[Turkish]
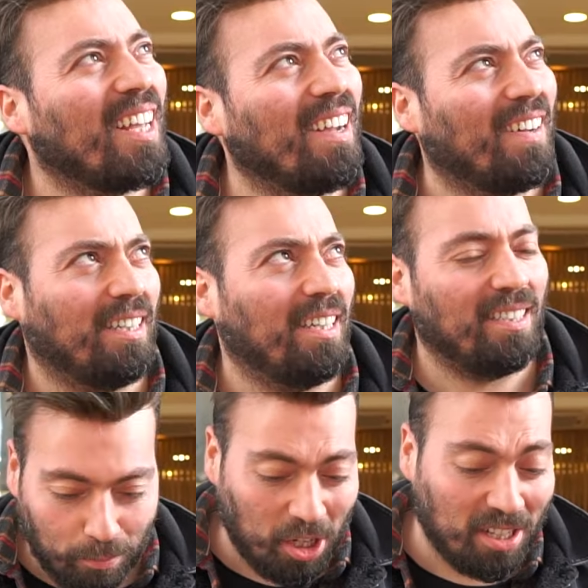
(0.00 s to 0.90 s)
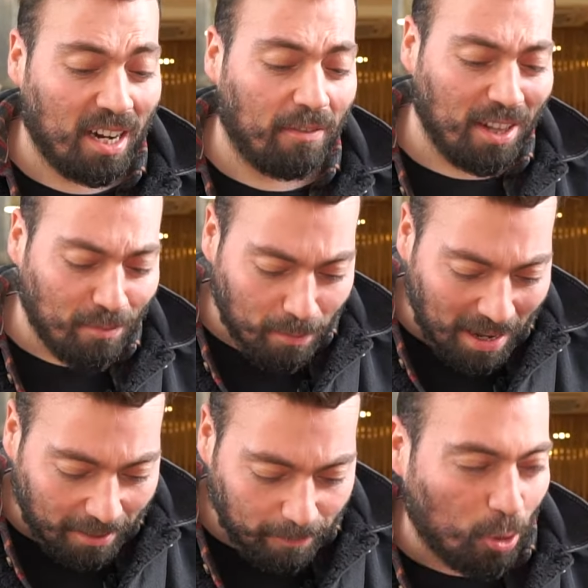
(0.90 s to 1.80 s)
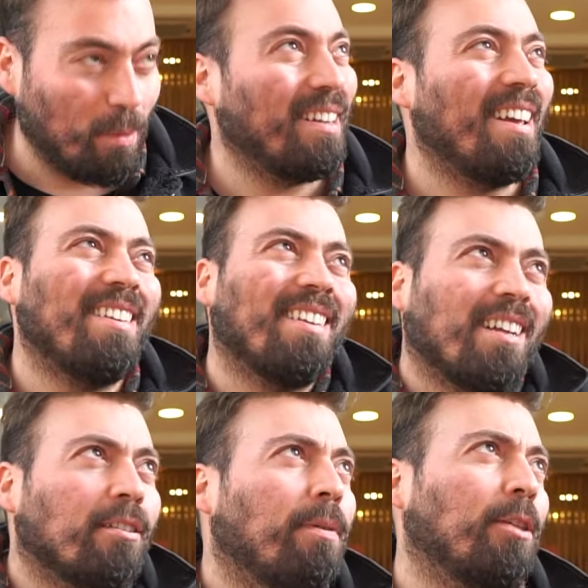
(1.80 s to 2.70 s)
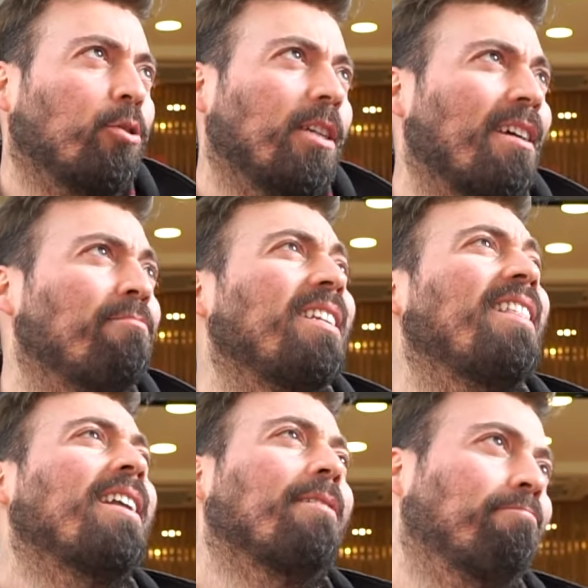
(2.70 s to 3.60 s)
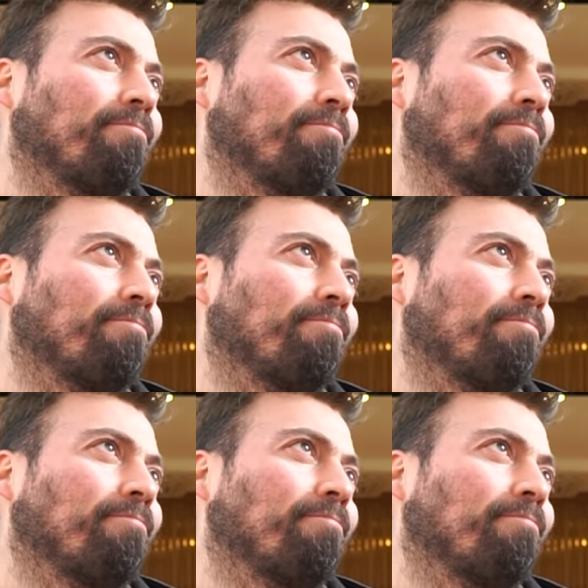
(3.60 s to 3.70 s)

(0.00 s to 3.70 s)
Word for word: Eyvallah. Bir şey itiraf edeyim mi? Ben normalde enginarı pek tüketen biri değilim.